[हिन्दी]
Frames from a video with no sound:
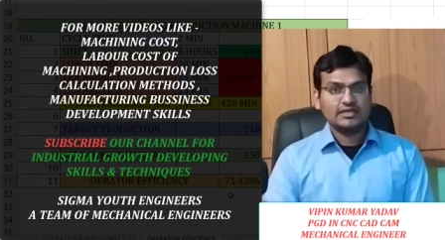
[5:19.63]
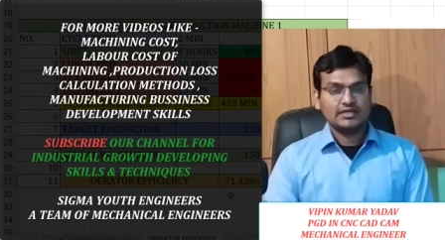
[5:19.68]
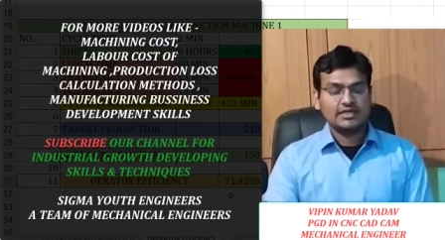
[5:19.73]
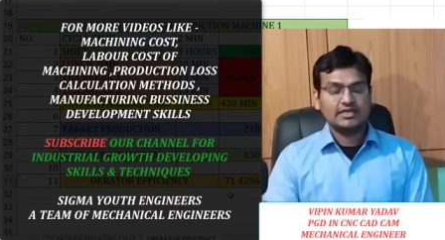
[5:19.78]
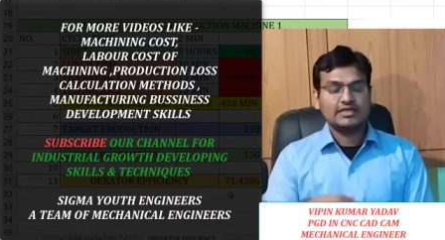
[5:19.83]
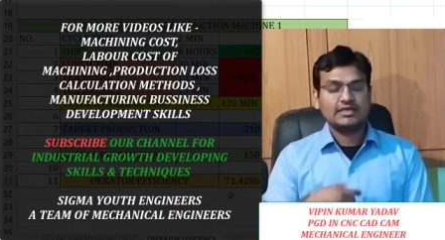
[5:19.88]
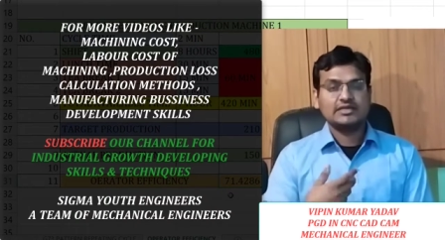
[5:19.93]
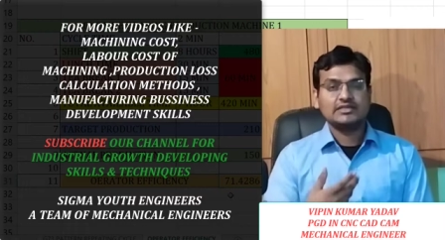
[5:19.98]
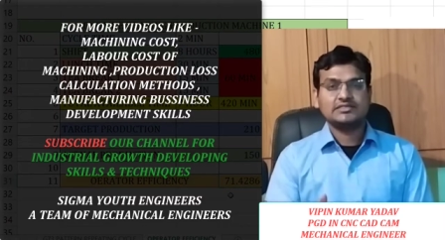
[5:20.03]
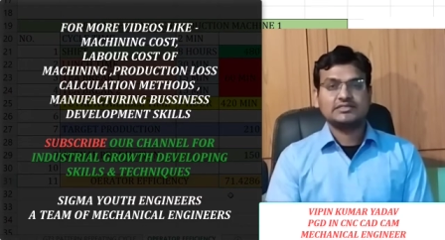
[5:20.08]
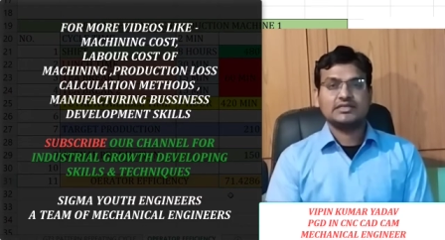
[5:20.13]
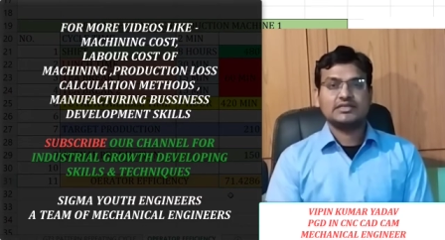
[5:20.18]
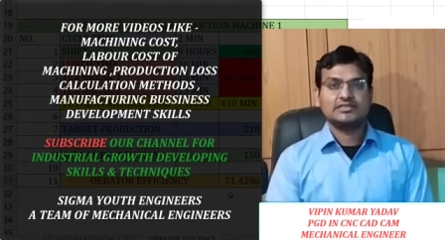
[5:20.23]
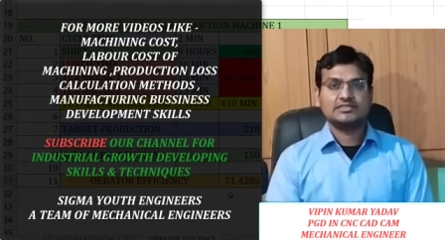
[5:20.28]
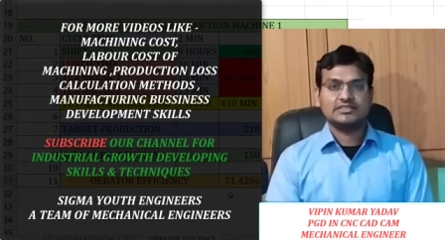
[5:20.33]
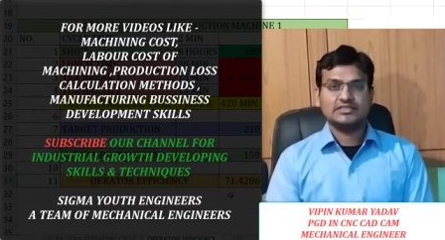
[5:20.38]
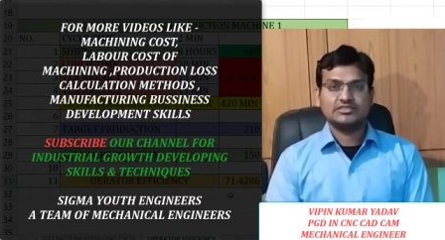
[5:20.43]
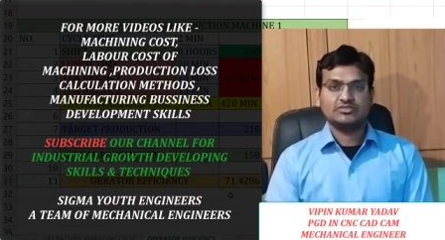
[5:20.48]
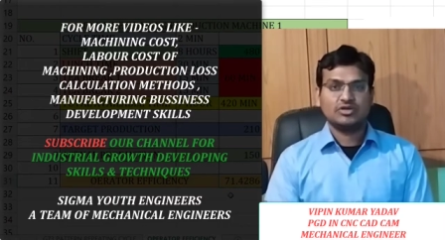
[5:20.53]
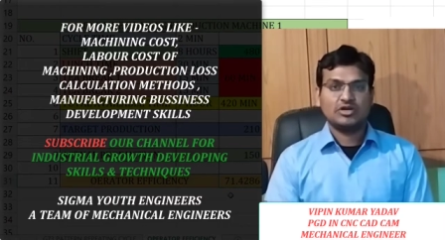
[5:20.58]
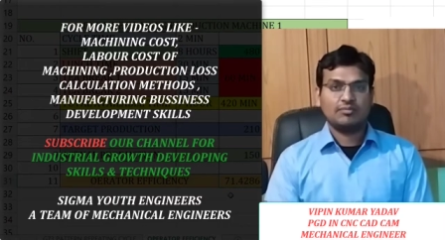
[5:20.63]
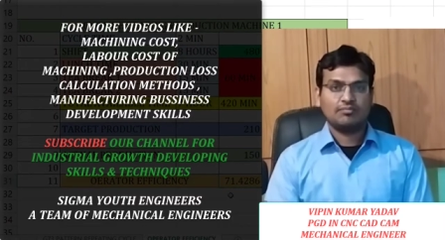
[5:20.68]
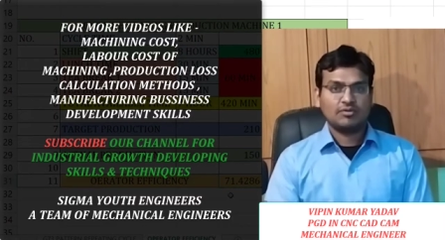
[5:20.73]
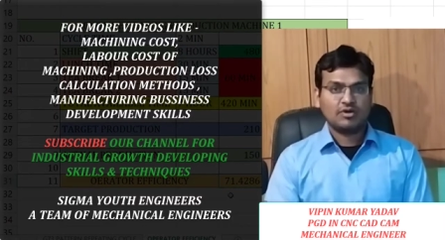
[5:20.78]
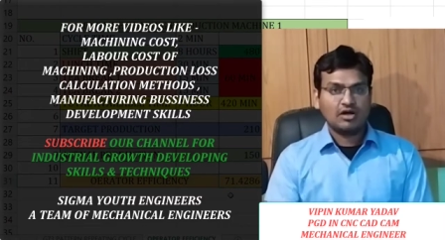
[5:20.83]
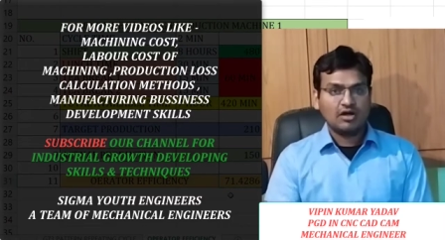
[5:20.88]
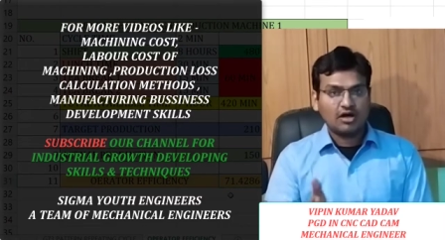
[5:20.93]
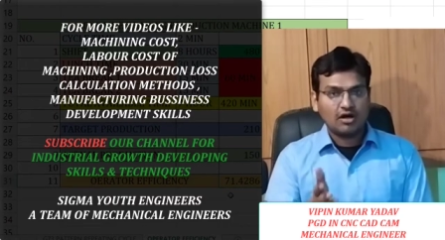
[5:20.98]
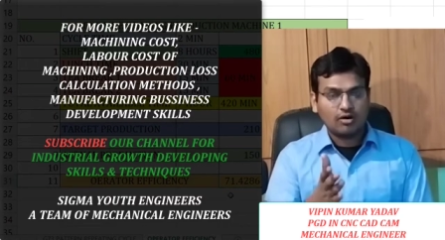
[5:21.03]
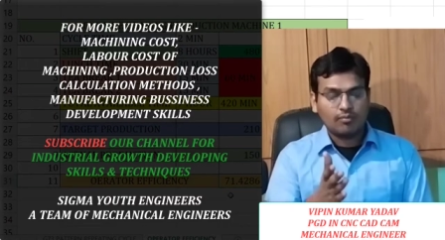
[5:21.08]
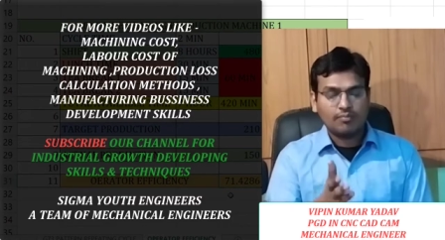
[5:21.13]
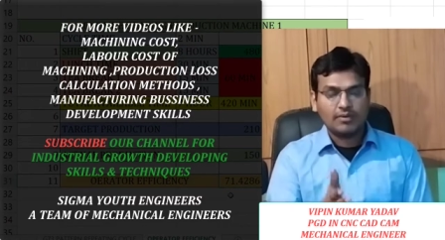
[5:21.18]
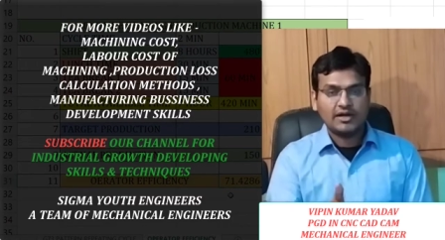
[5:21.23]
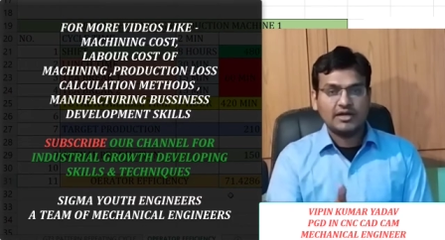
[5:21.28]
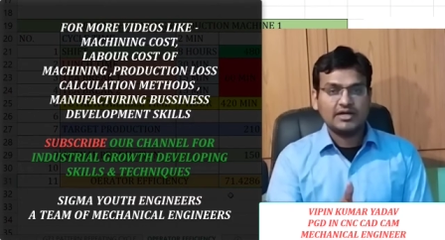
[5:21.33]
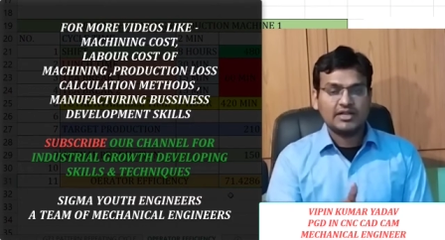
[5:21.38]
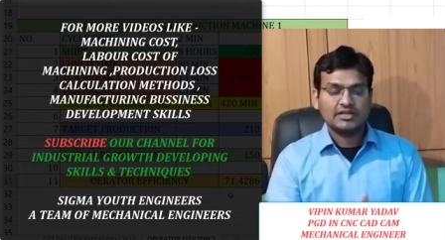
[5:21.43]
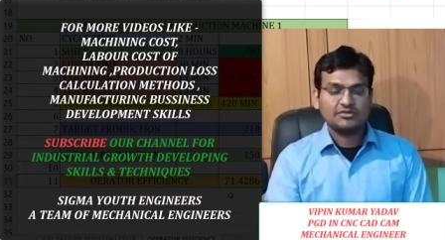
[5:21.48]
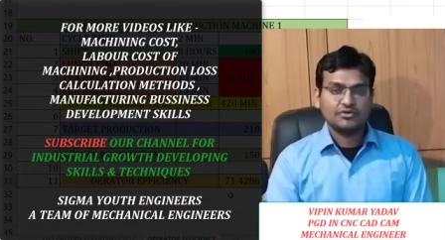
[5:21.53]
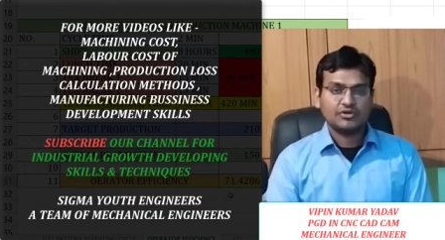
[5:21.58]
कि किस तरह से जो आपका
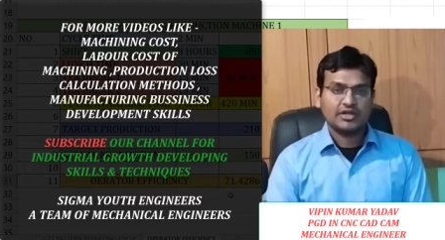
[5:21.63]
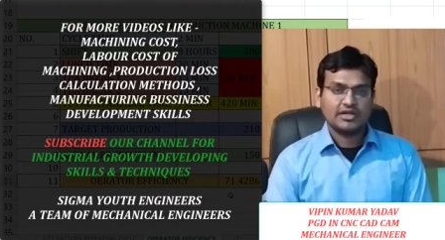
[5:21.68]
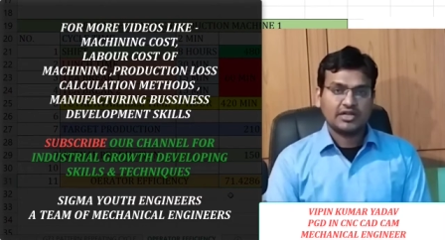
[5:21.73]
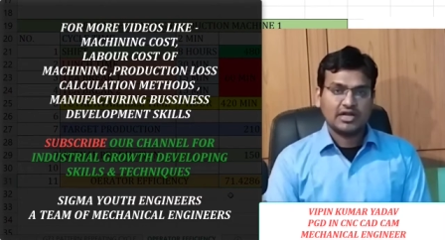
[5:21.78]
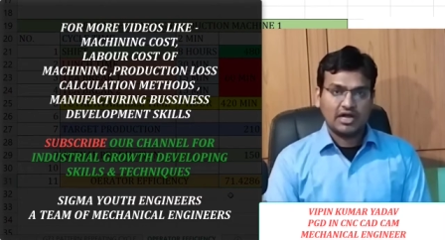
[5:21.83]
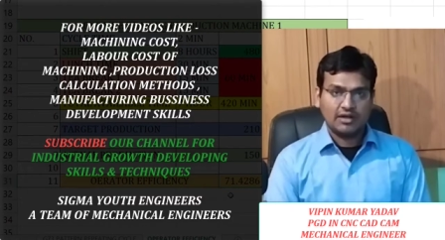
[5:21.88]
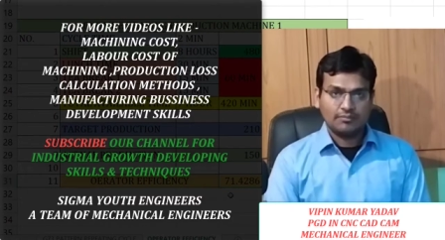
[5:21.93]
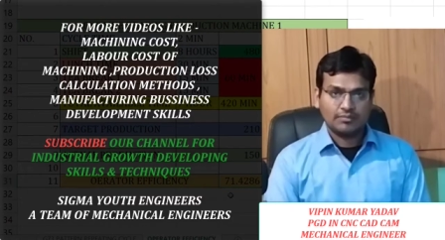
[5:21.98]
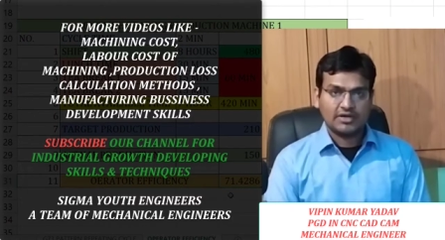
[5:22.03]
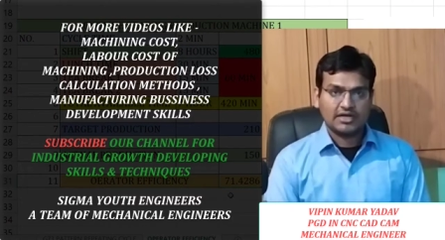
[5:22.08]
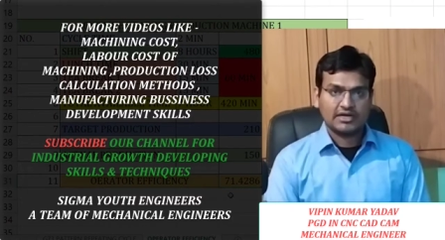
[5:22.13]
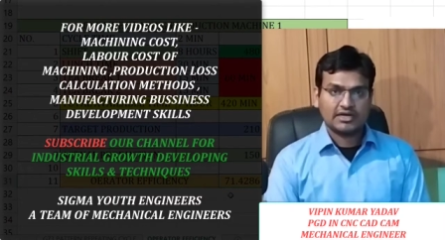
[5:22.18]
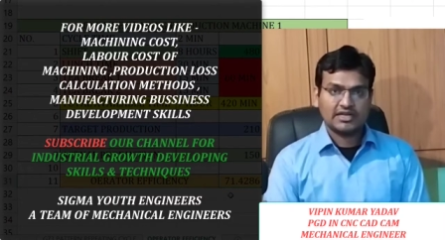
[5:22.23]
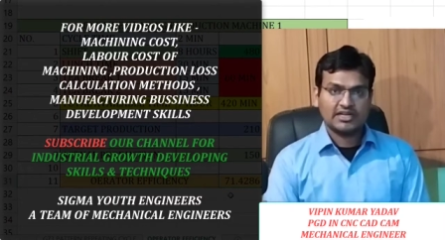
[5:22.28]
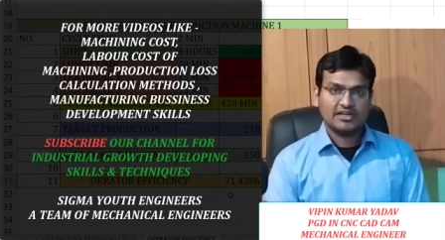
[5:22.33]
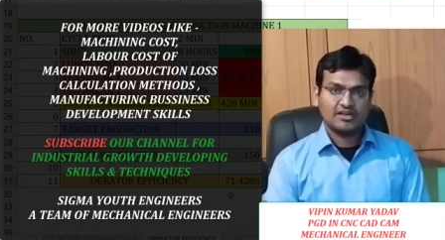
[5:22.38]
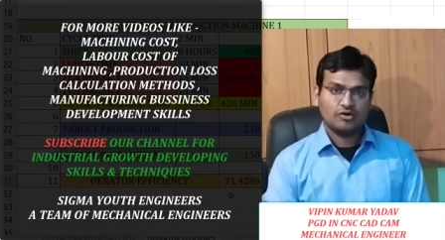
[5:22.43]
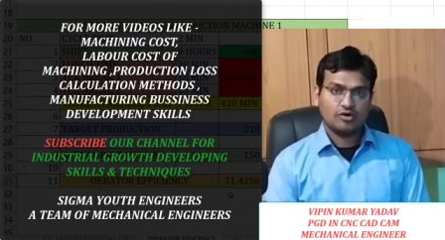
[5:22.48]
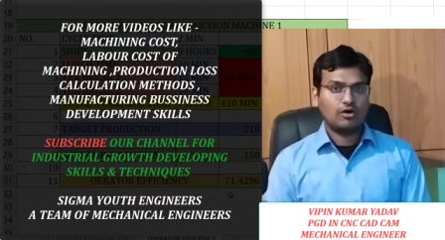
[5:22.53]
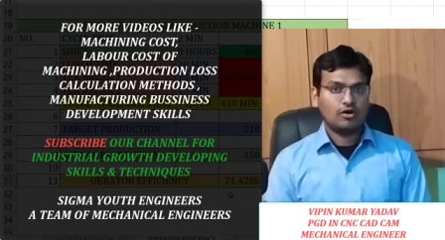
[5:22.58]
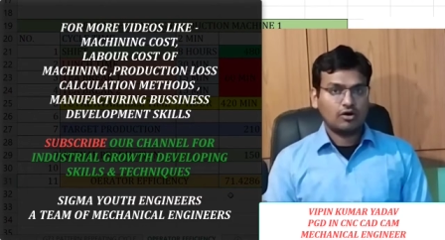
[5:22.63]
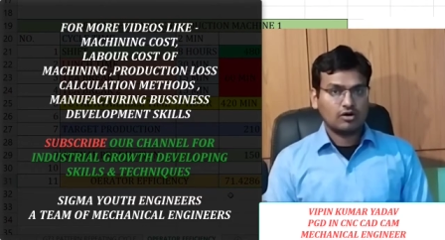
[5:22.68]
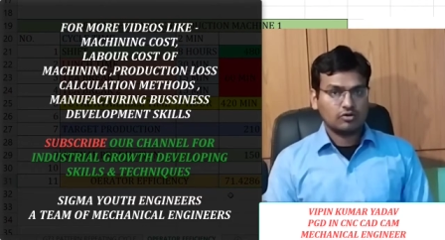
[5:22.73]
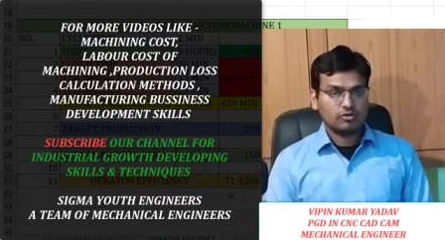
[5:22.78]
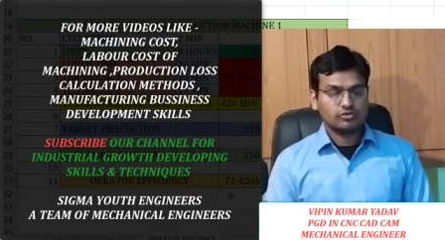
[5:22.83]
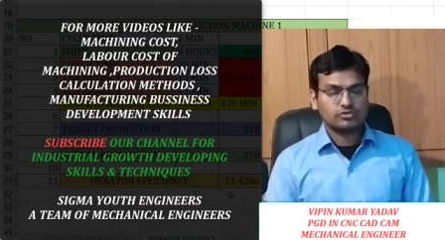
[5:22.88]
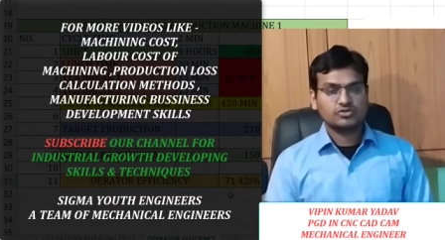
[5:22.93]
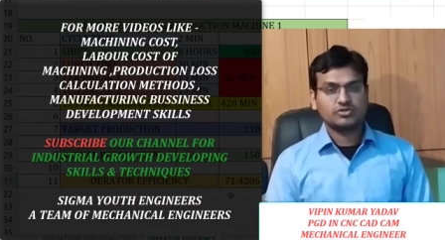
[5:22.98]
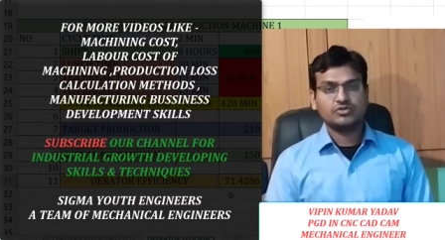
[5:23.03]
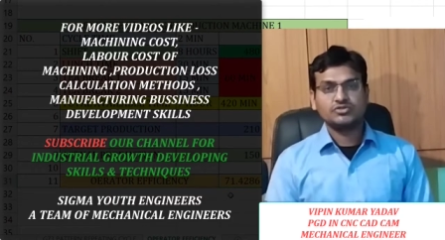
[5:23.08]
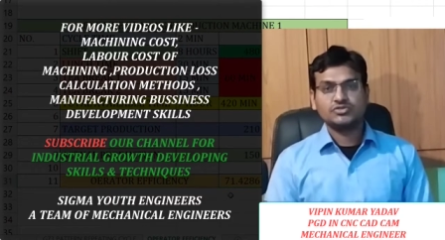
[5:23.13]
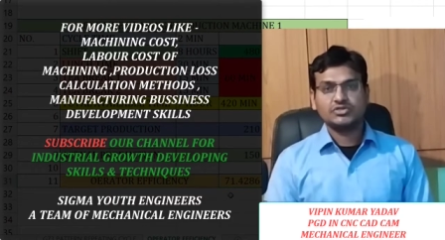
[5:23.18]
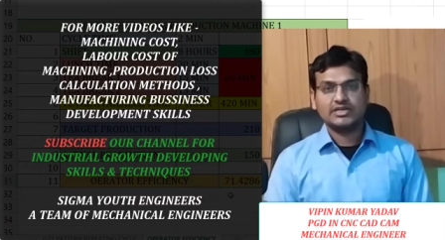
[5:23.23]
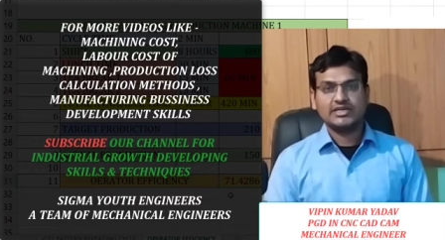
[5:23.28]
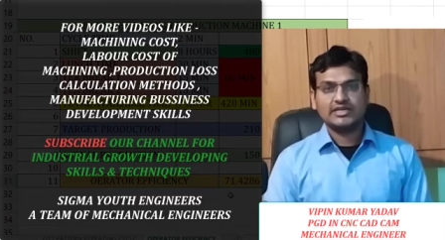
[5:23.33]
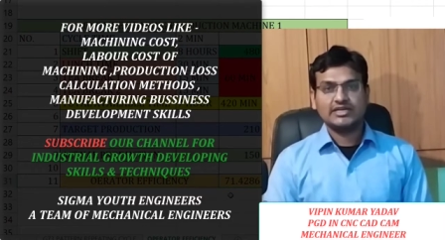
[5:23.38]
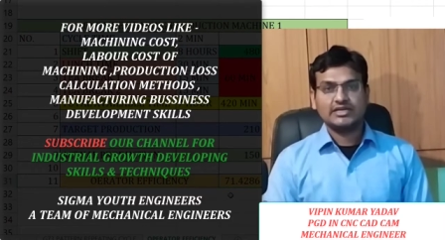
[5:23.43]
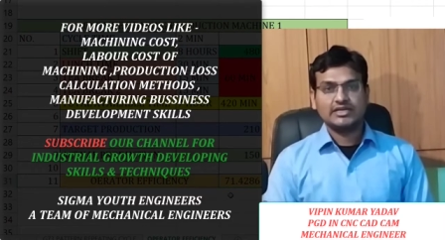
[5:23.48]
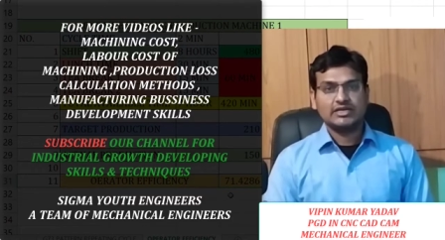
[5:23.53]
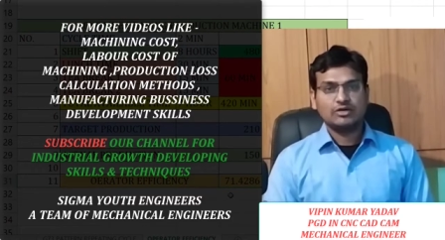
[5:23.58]
ऑपरेटर जो है काम कर रहा है और उसको जो है